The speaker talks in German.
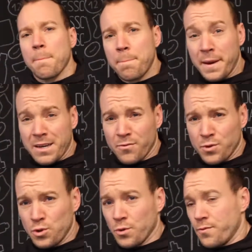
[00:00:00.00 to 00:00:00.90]
Back auf
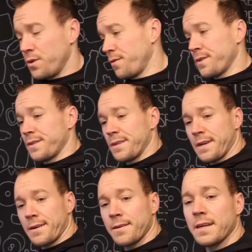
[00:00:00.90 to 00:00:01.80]
YouTube würde ich fast
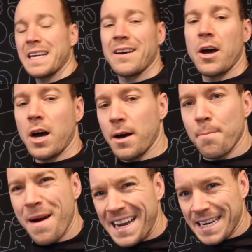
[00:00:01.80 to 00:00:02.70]
sagen. Ach,
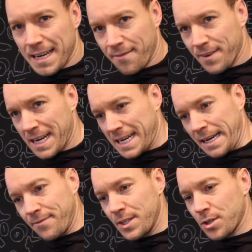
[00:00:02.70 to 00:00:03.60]
Mann, haben wir lange
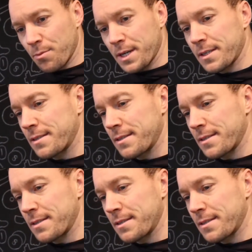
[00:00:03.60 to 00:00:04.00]
kein Video gemacht.